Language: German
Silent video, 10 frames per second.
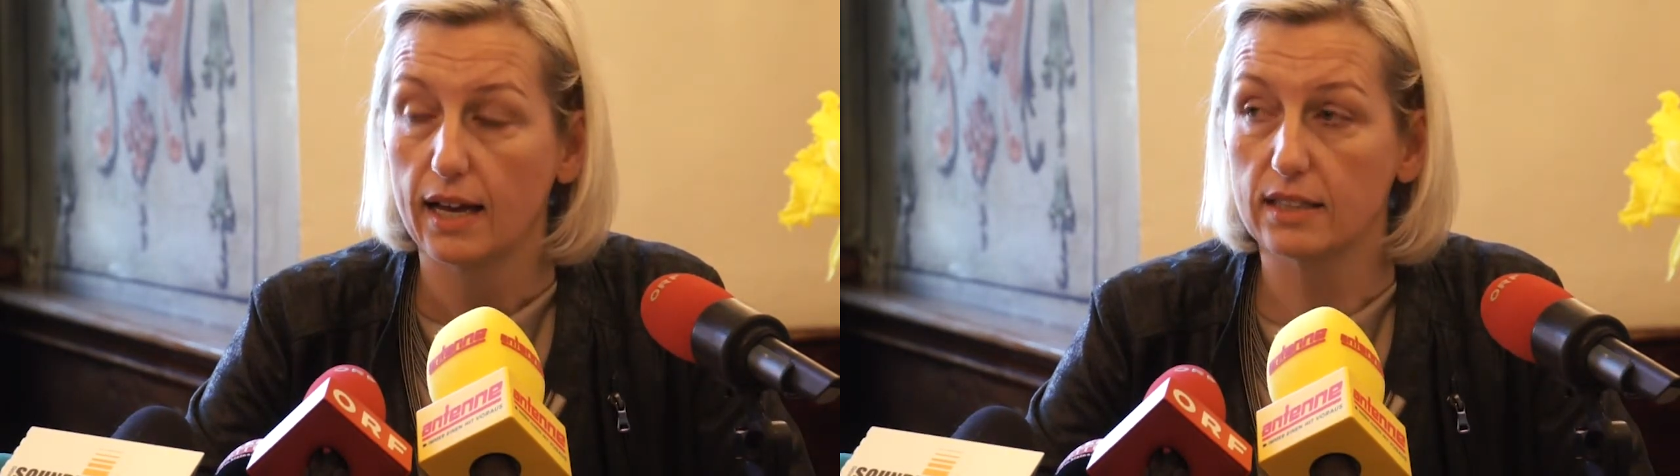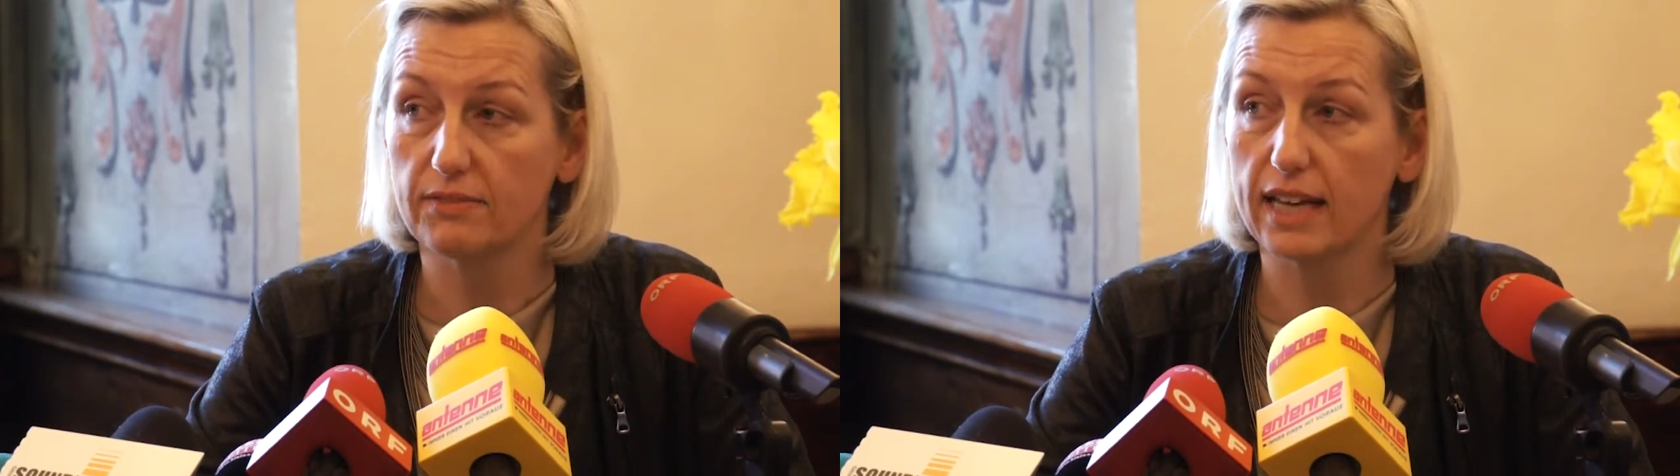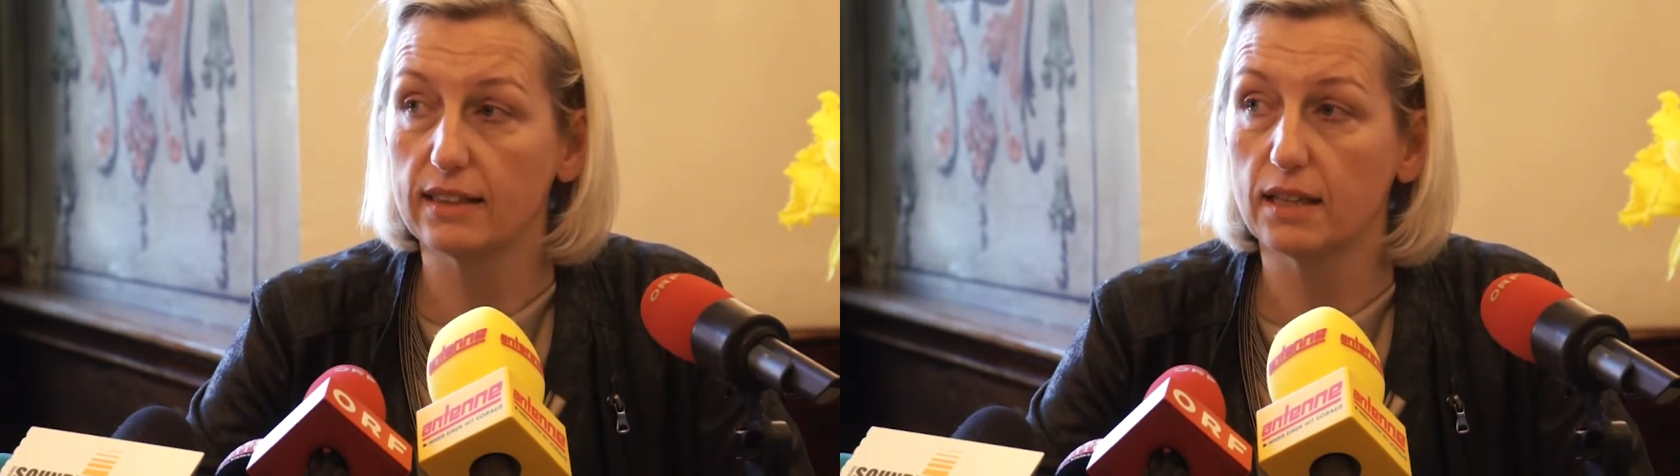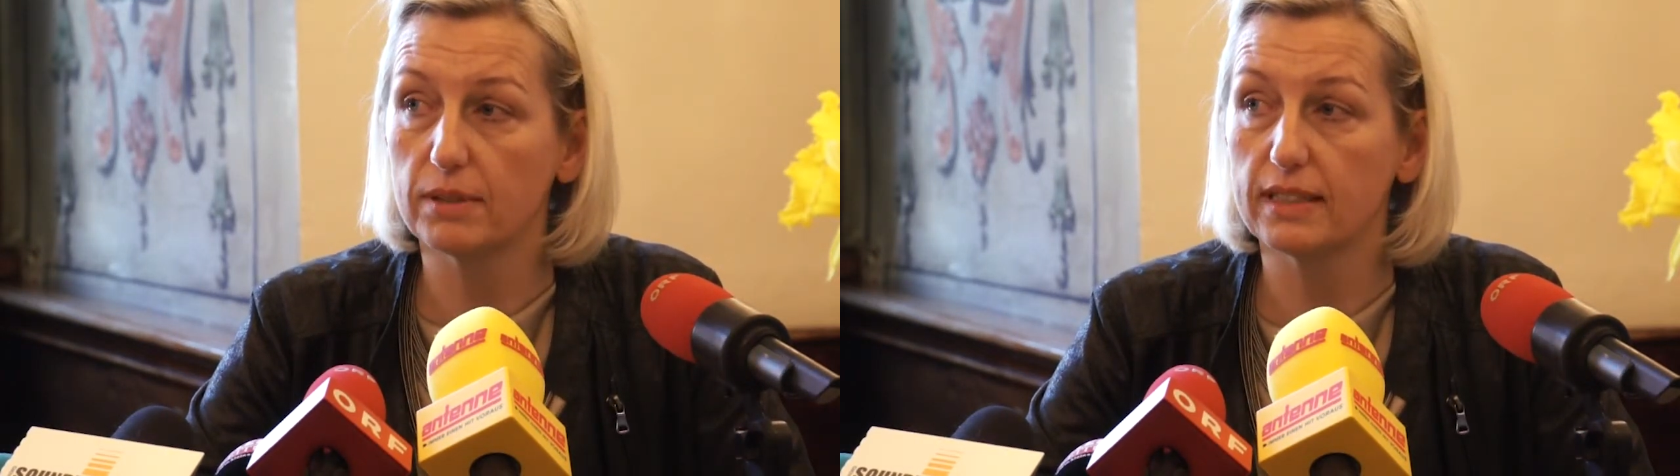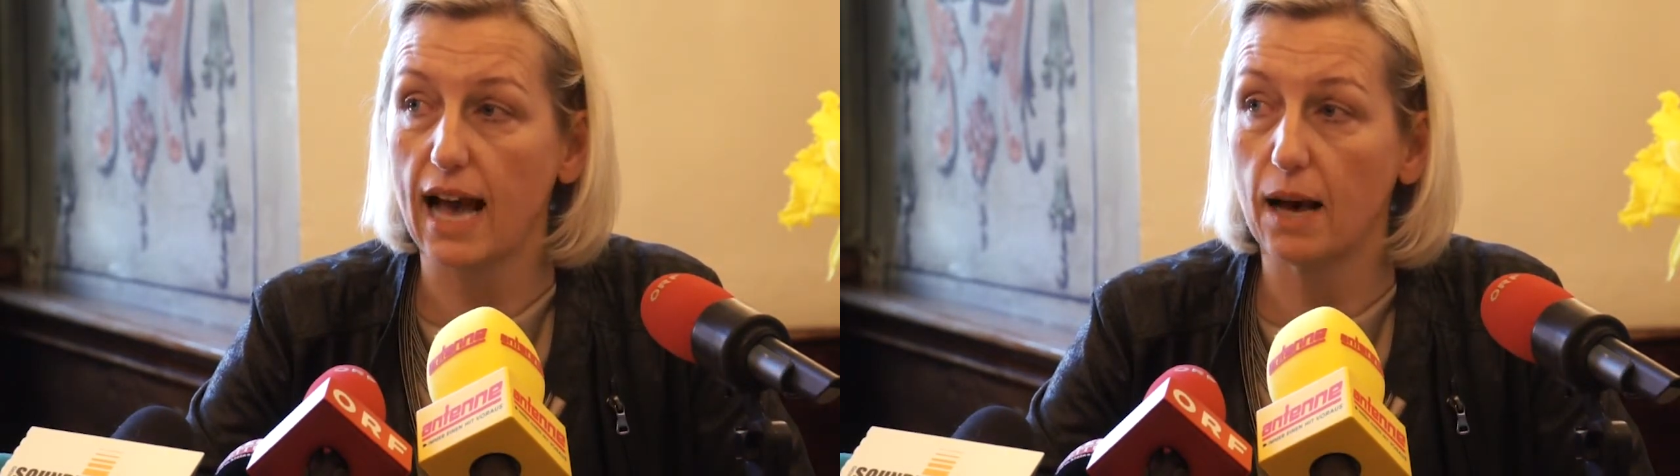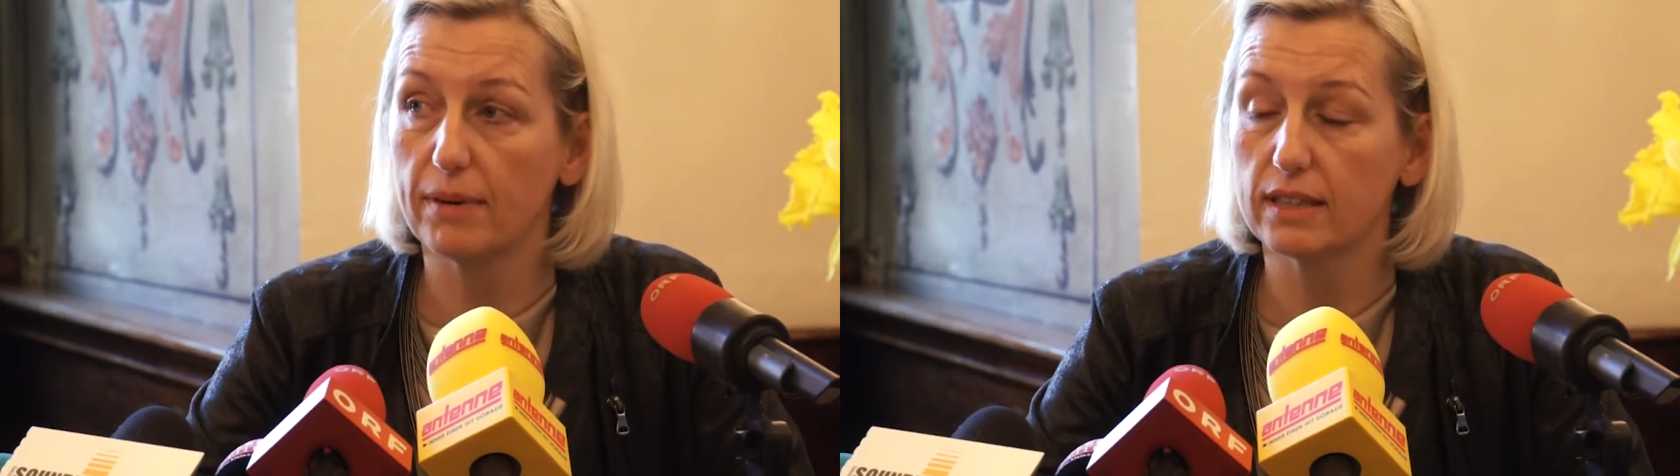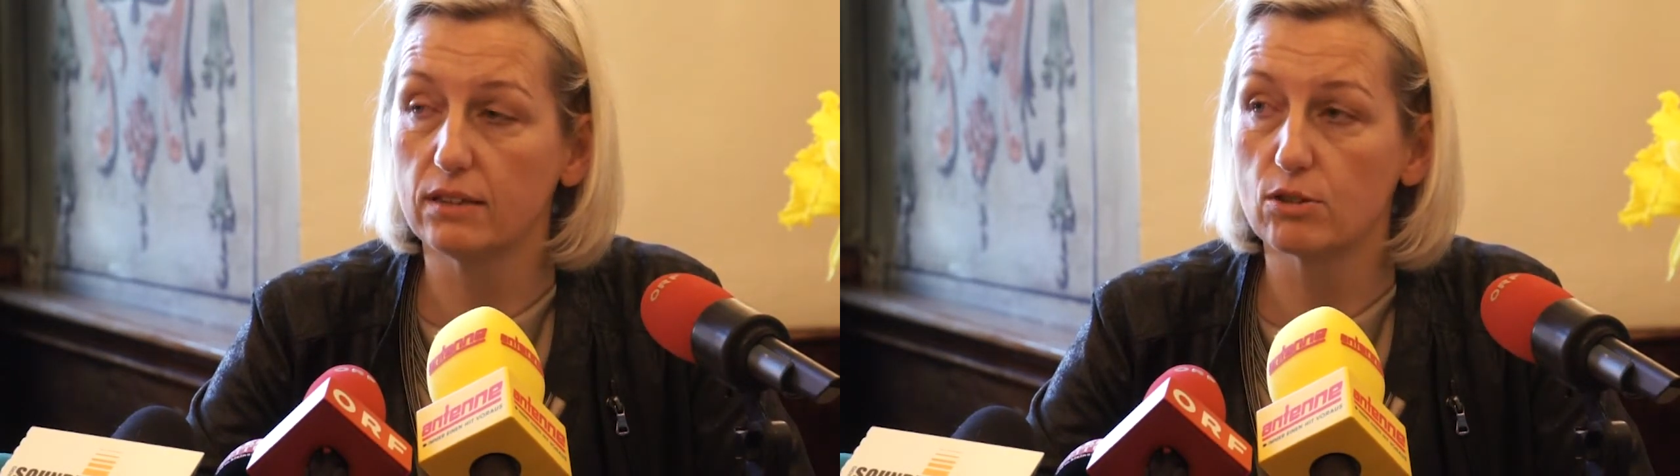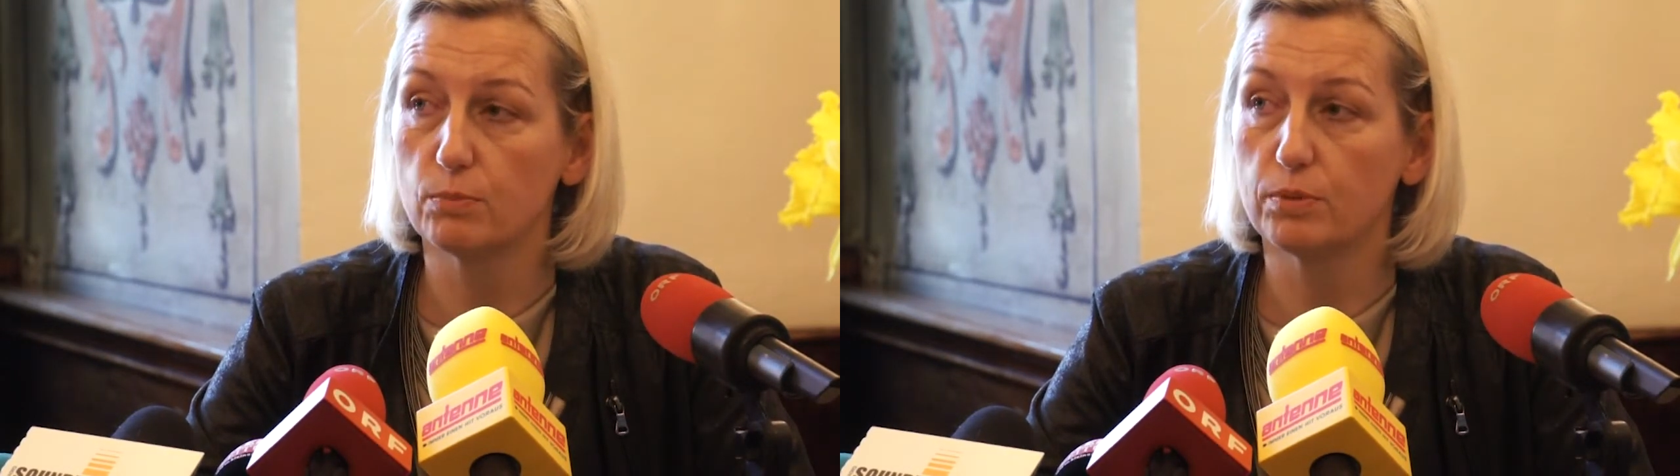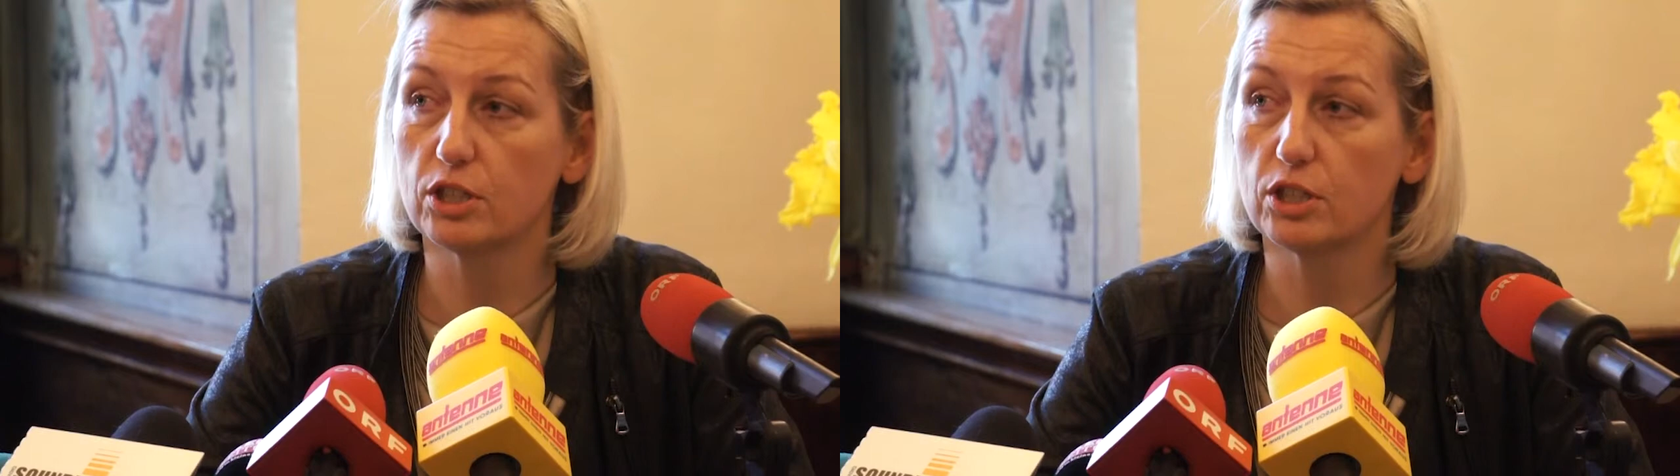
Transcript: Es werden aber die Arbeiten zum